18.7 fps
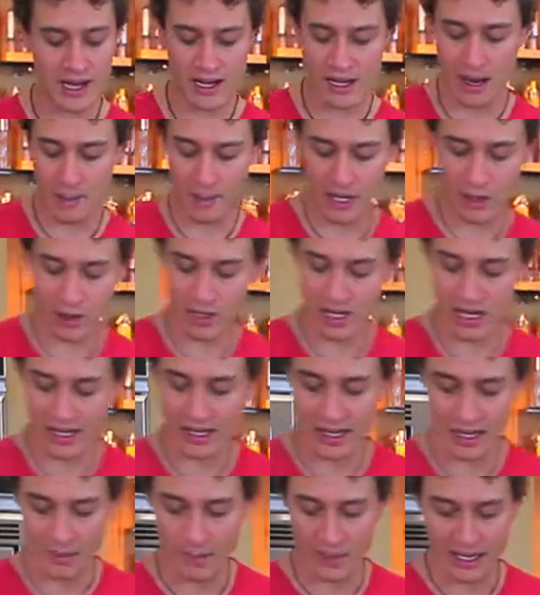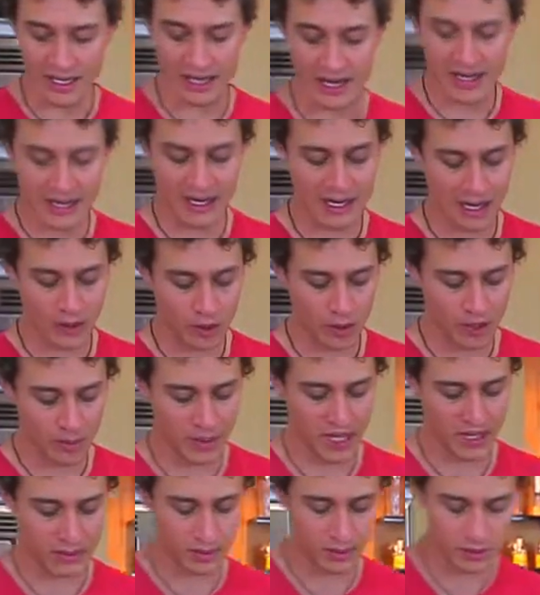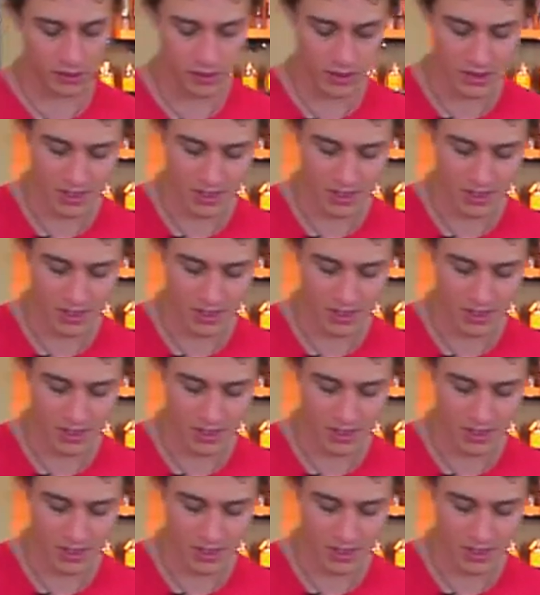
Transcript: el camarón y el calamar en el agua hirviendo?